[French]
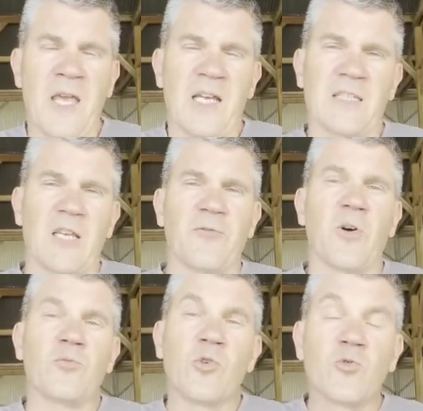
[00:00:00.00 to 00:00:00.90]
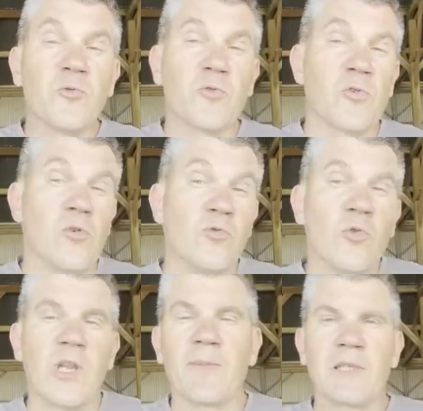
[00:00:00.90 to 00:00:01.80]
Et cette forme de soufre que
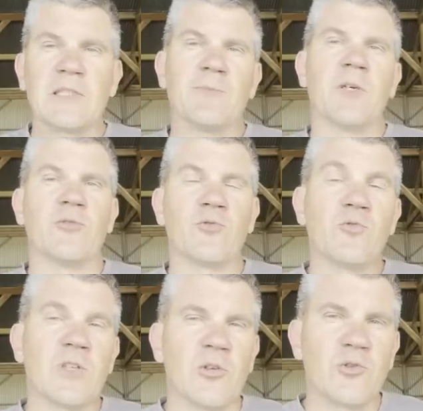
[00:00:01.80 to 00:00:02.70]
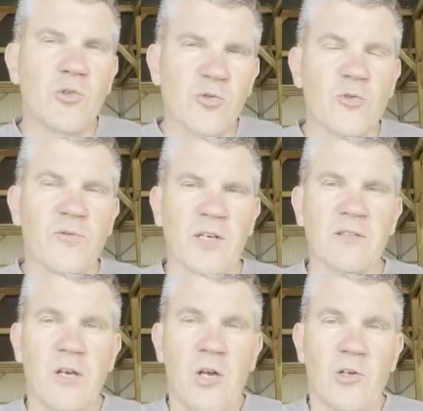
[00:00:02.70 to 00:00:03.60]
nous, on n'apprécie pas du tout, c'est le
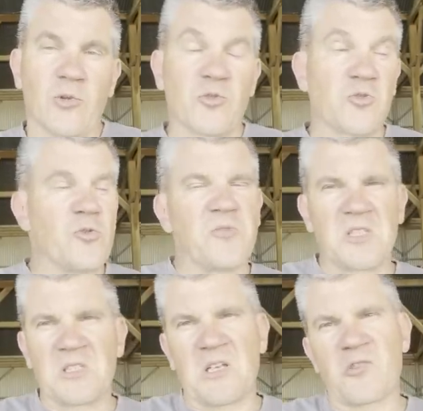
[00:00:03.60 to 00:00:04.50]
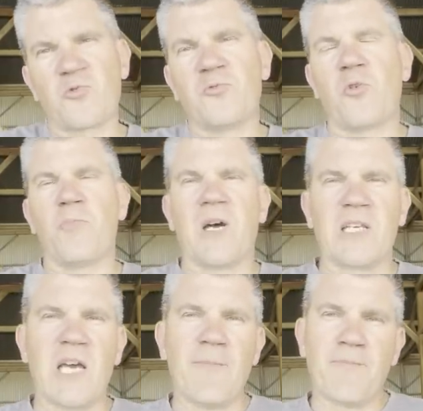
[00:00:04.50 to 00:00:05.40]
thiosulfate. Le thiosulfate est un soufre bas
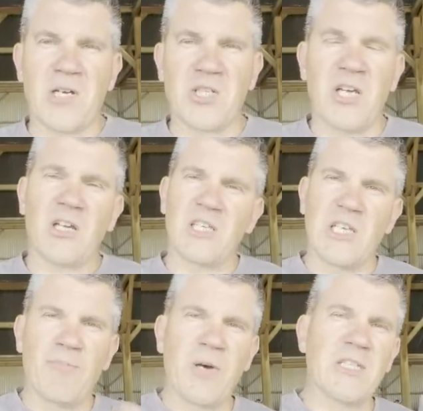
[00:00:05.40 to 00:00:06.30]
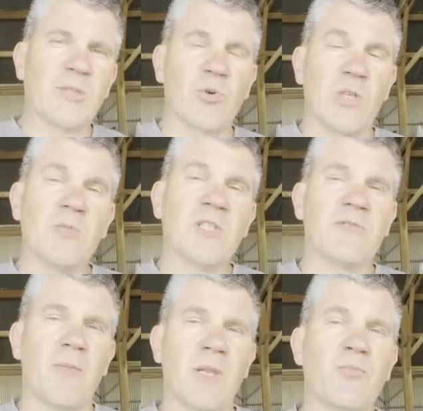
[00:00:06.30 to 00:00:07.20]
de gamme, pas cher, qui n'est pas disponible, qui
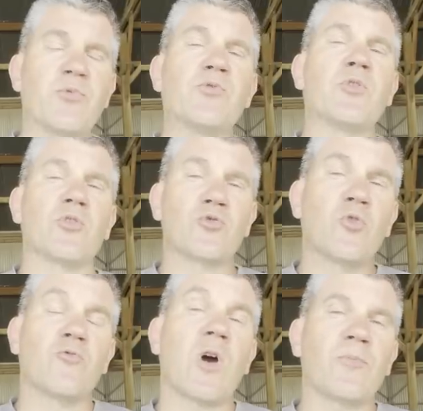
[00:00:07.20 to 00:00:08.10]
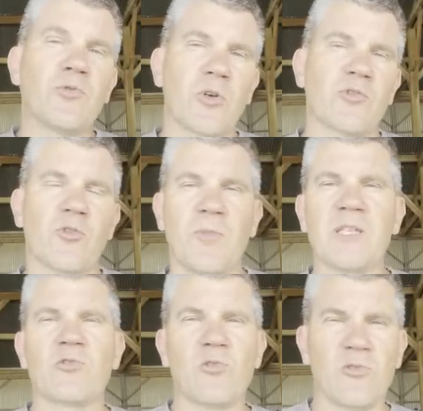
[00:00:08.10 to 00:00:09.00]
va mettre plusieurs jours, voire plusieurs
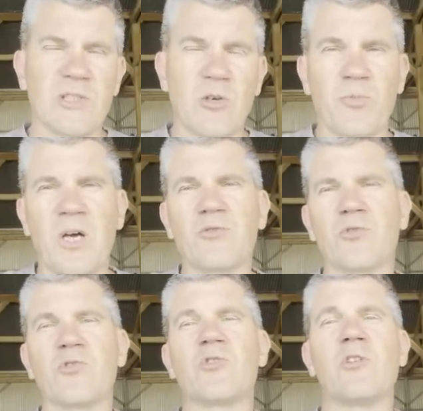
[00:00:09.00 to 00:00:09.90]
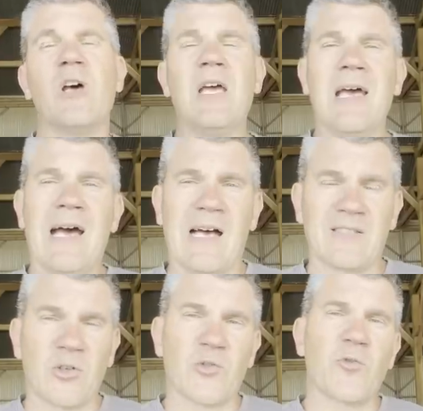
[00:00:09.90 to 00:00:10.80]
semaines, selon les températures de sol, à
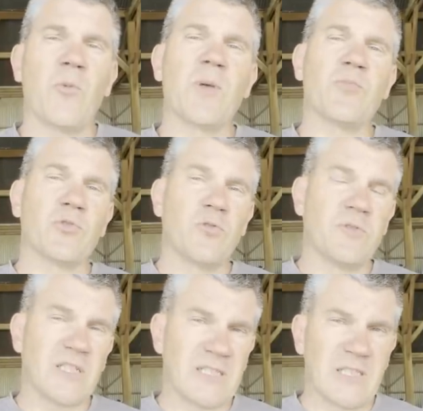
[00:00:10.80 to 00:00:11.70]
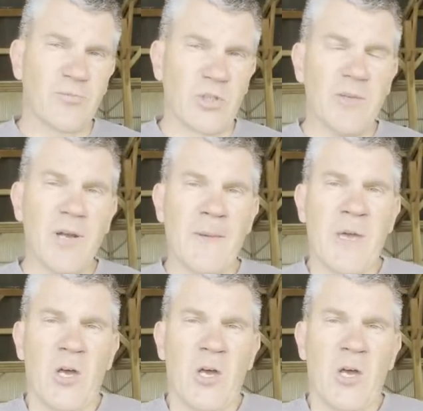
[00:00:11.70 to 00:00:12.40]
se transformer pour devenir disponible.